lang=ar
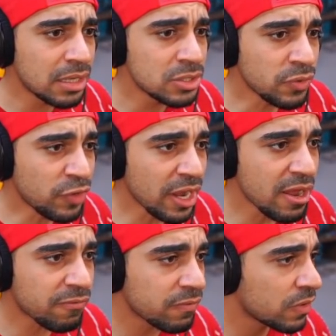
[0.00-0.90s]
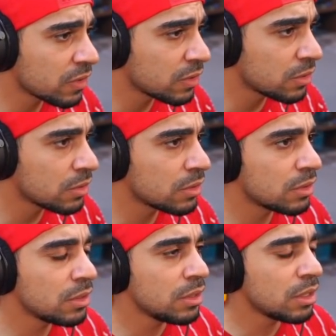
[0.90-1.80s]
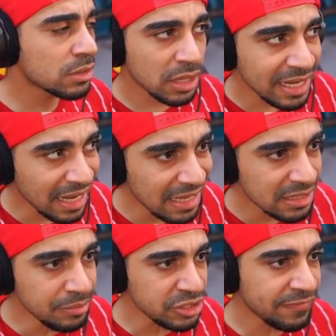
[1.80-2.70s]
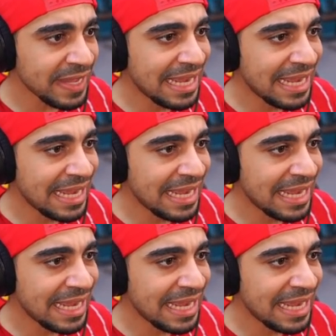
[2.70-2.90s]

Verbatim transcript: شوفوا كيف الطريقه اللي تمشي فيها